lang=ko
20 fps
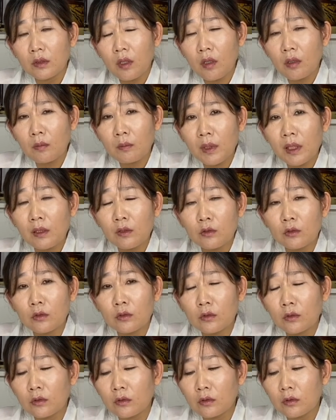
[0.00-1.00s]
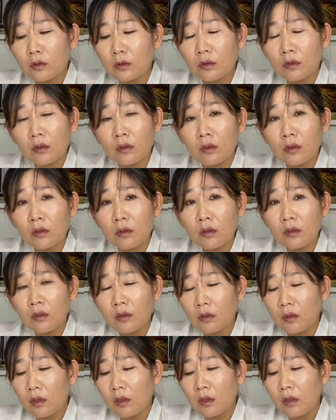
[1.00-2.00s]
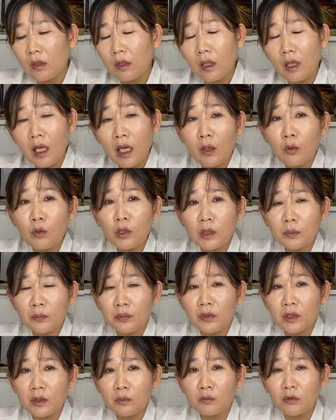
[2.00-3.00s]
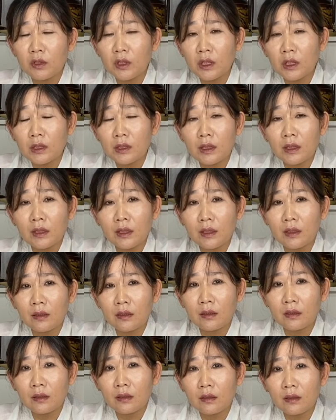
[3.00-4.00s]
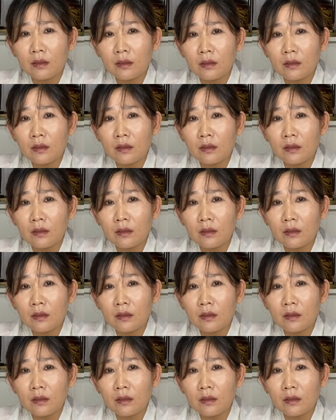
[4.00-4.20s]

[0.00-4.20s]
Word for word: 정말로 어? 하고 싶으신 분들 있잖아요.